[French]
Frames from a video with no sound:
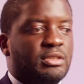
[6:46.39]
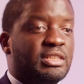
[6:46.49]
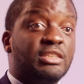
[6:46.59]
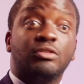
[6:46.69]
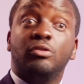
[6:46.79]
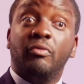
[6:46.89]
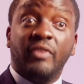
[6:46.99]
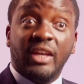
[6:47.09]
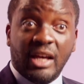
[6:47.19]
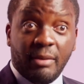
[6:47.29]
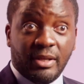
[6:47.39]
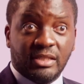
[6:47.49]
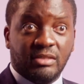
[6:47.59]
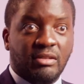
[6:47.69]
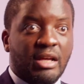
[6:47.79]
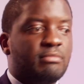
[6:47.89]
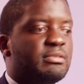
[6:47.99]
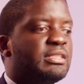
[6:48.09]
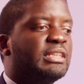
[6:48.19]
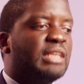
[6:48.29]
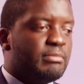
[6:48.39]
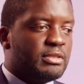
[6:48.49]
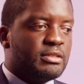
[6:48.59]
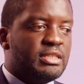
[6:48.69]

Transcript: Qu'est-ce que faire à partir de là Certainement,